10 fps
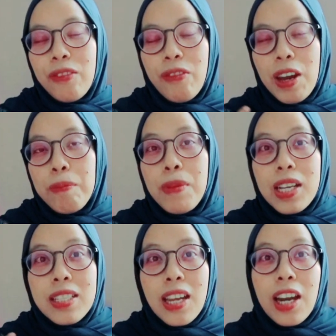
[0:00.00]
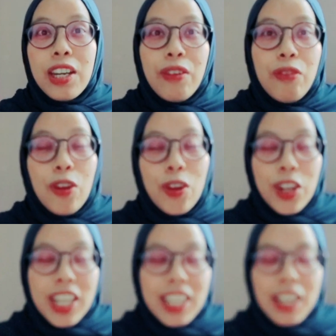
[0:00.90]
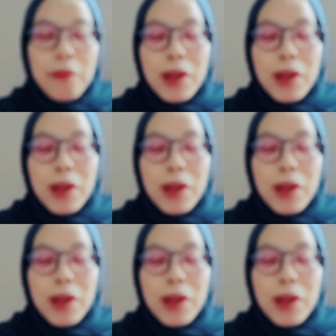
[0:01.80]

fanbase yang di follow ini